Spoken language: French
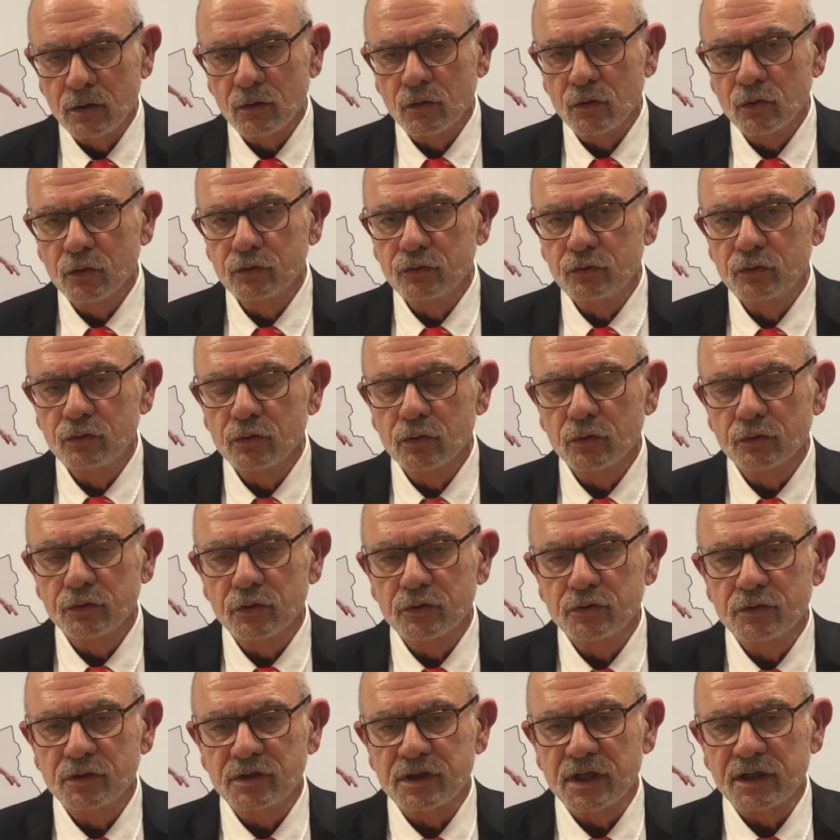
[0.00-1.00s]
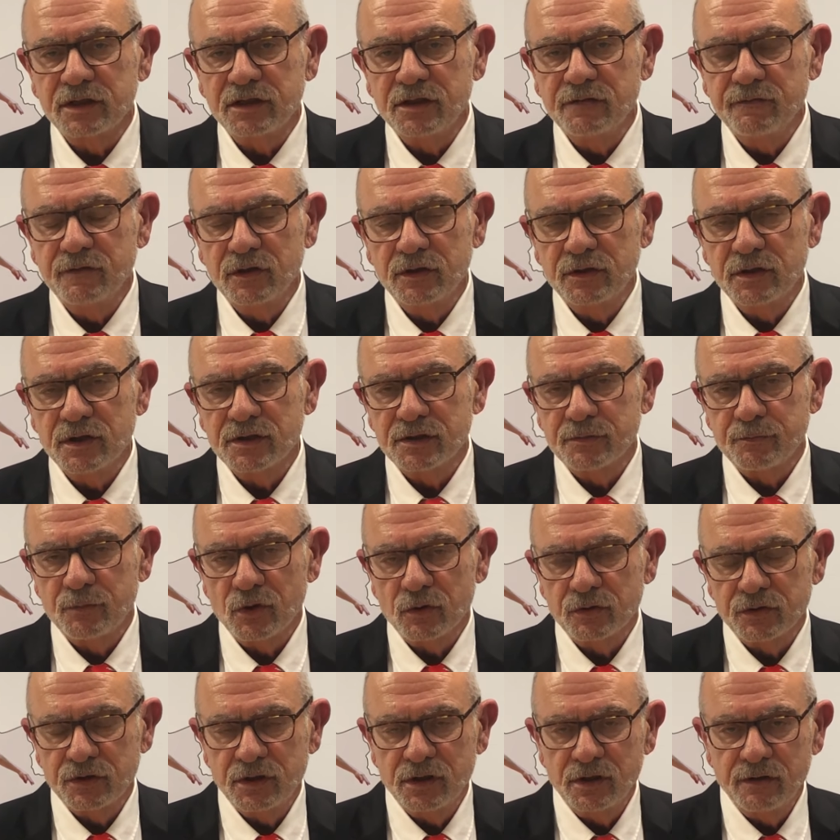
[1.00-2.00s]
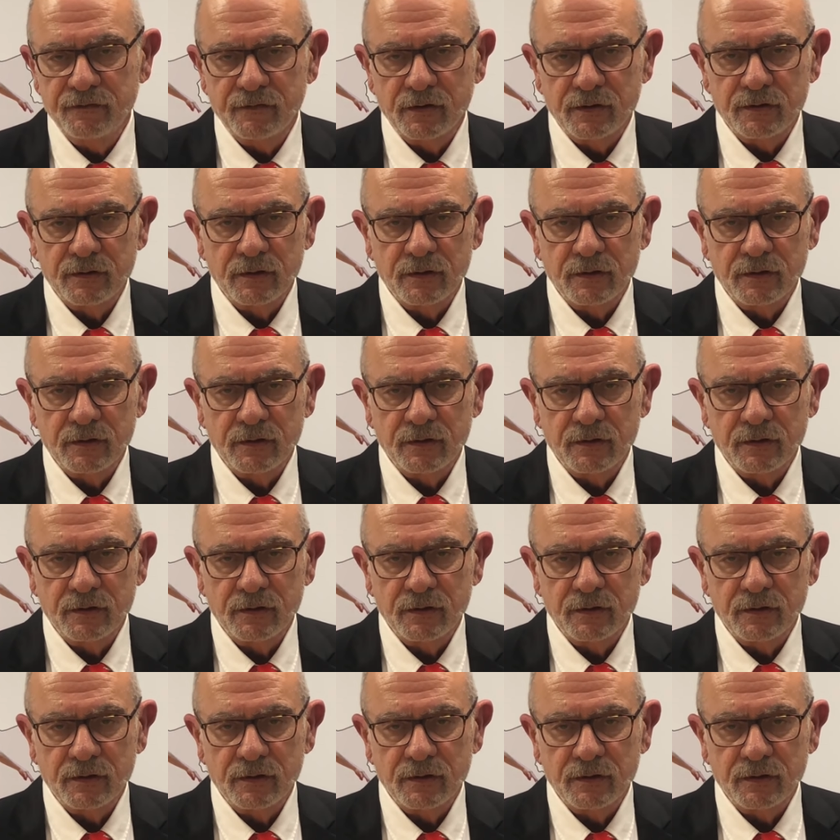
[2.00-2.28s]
autour de nos activités sportives.